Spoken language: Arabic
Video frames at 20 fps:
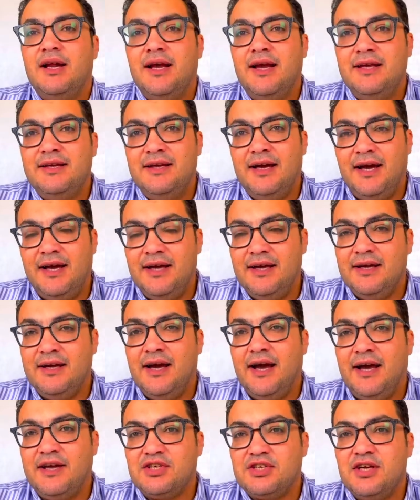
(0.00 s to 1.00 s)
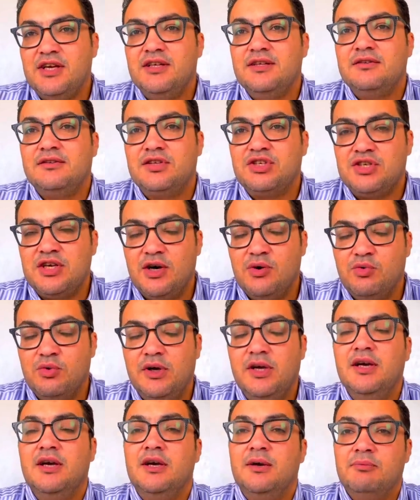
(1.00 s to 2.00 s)
اي حاجه عشان
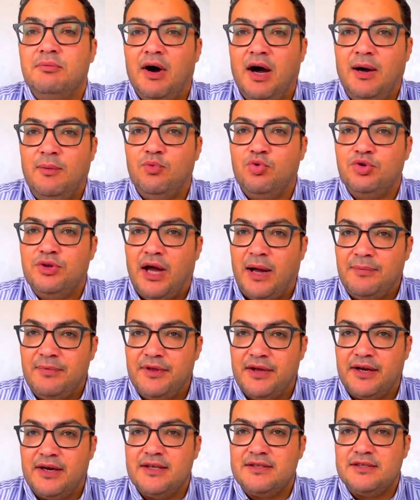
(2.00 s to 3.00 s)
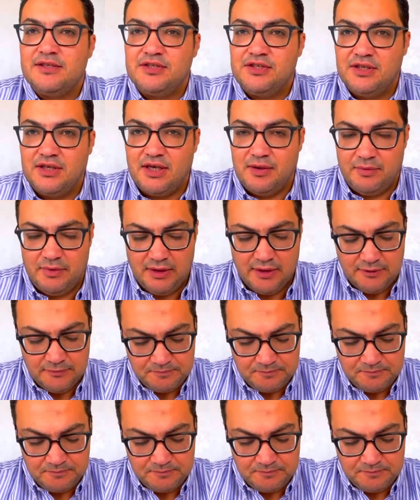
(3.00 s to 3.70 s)
تشوه محمود عبد الرازق شيكابالا